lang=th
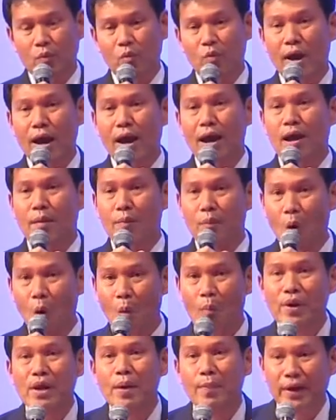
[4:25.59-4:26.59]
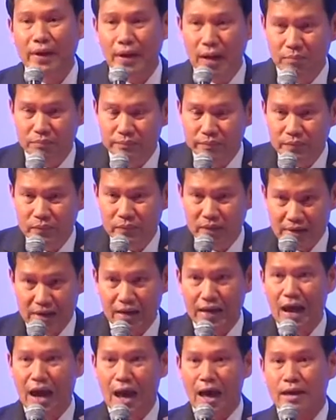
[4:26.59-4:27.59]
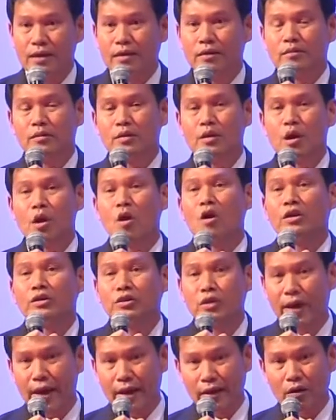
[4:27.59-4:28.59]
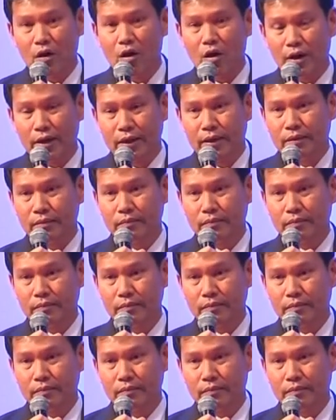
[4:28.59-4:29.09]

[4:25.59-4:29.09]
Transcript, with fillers: ว่าผมเนี่ยไปทำเครือข่ายของจอยแอนคอย